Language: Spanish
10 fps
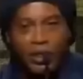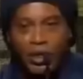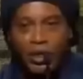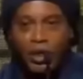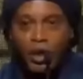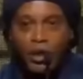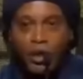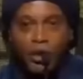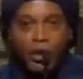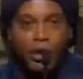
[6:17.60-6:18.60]
no solo
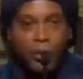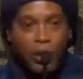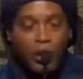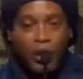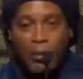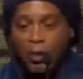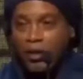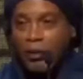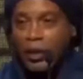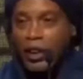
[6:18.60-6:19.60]
yo, como toda mi
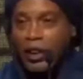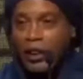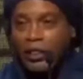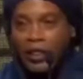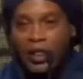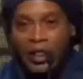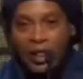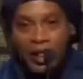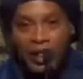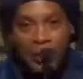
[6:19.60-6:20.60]
familia,
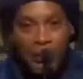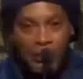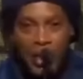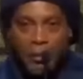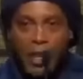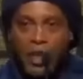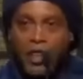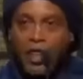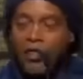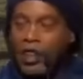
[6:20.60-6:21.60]
mi
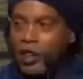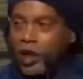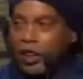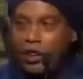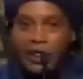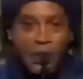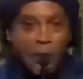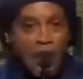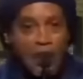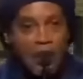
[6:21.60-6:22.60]
hermano que ha venido antes de
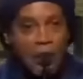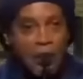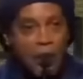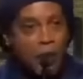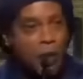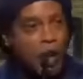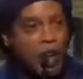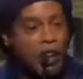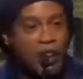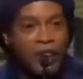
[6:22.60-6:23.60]
mí, que también jugó
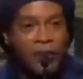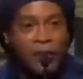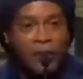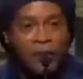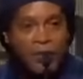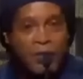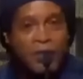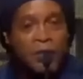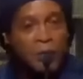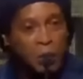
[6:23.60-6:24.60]
aquí.
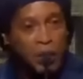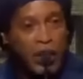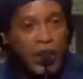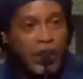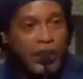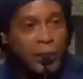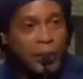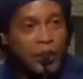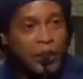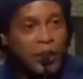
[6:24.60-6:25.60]
Muchas gracias
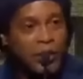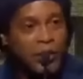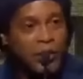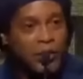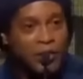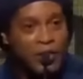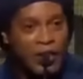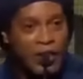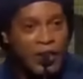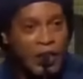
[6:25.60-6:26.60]
por todo.
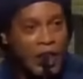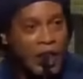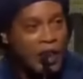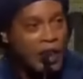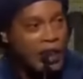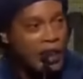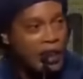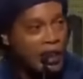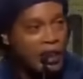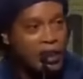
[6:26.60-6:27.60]
Y
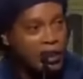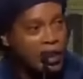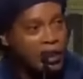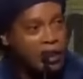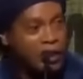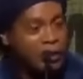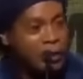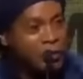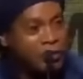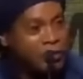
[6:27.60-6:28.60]
eh,
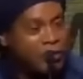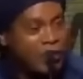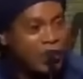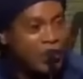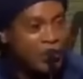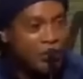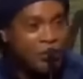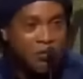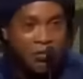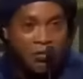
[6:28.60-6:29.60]
contentísimo. No,
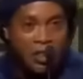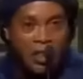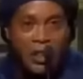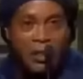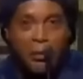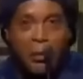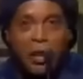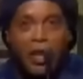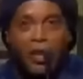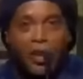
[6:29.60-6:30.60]
ni mi
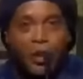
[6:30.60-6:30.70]
mejor